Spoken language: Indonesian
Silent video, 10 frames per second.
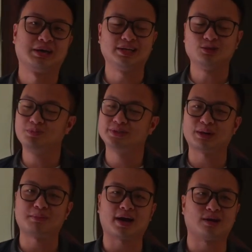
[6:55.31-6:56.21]
itu
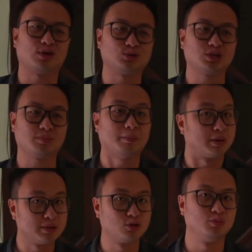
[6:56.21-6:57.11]
bisa makan waktu sampai
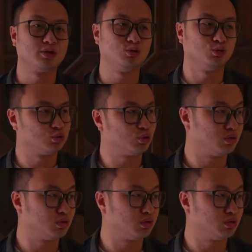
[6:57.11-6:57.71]
berminggu-minggu untuk